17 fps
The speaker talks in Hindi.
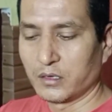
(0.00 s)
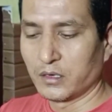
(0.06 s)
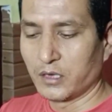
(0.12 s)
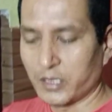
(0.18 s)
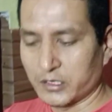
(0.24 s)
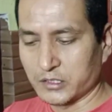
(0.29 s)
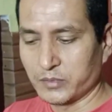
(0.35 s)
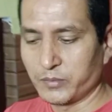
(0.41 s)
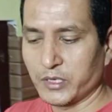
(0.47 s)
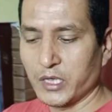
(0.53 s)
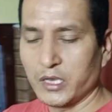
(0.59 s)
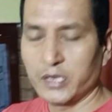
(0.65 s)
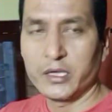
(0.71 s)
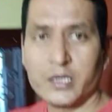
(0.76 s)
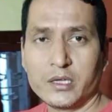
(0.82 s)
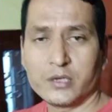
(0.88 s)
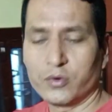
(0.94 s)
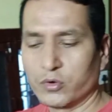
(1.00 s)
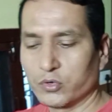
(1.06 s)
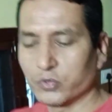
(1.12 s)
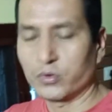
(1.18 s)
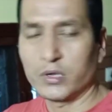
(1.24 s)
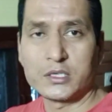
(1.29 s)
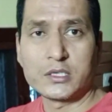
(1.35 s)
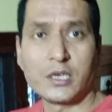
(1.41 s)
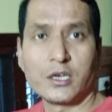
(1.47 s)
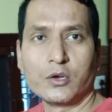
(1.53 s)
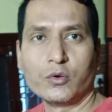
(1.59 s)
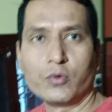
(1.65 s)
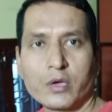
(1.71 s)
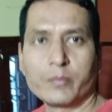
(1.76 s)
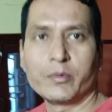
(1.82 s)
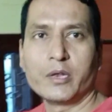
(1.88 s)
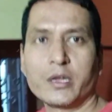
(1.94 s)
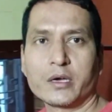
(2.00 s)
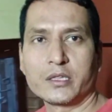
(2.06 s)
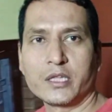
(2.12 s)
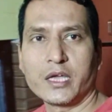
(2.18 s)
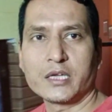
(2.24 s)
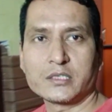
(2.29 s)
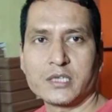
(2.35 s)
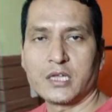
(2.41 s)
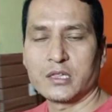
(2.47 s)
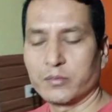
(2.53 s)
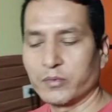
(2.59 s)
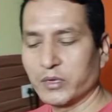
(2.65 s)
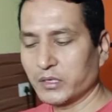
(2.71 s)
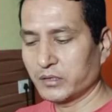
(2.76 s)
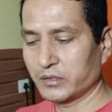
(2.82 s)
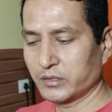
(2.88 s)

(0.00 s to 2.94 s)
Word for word: लक्ष्मी के लिए और थोड़ा सा लल्लू के भी रख दिया है साथ में